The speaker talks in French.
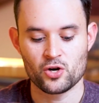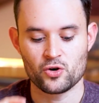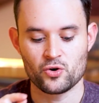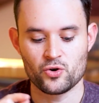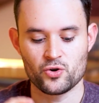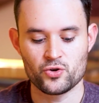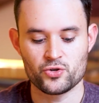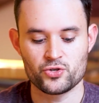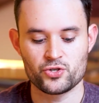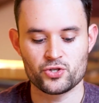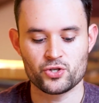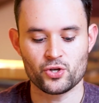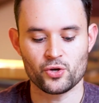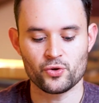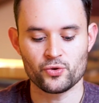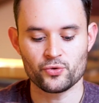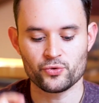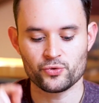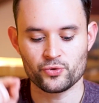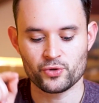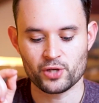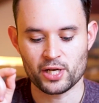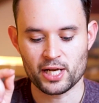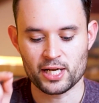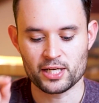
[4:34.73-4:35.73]
le sang
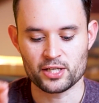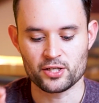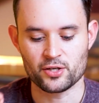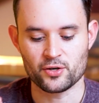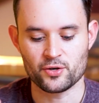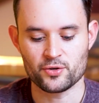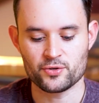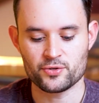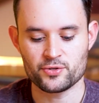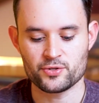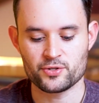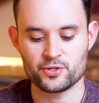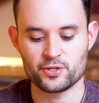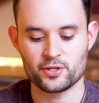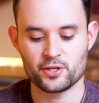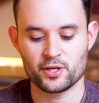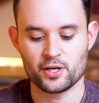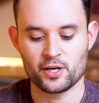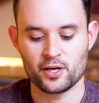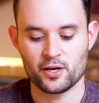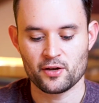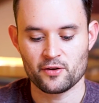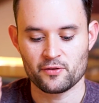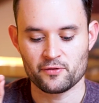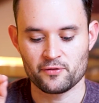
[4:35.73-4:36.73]
de l'alliance
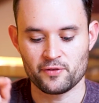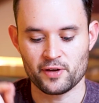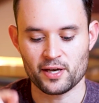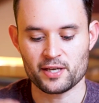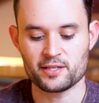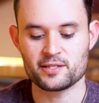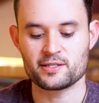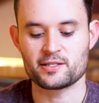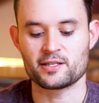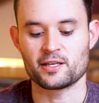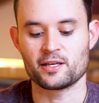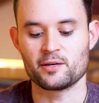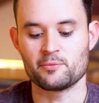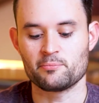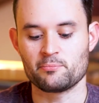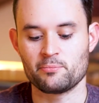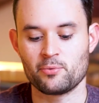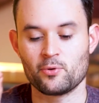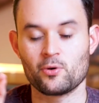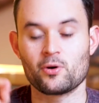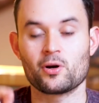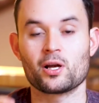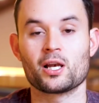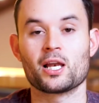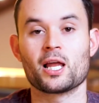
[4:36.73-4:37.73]
versé
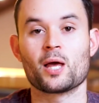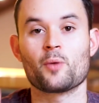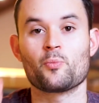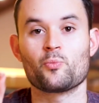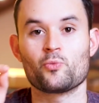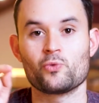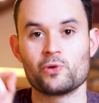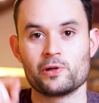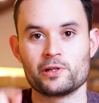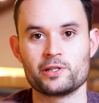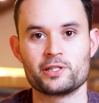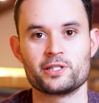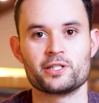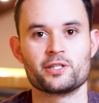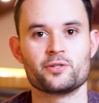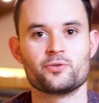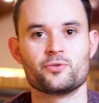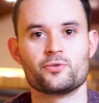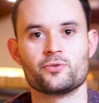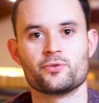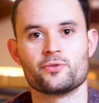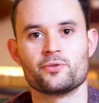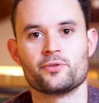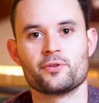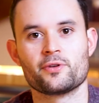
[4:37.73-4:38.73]
pour la
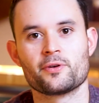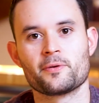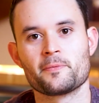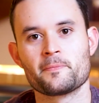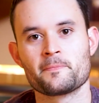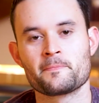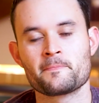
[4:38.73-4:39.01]
multitude.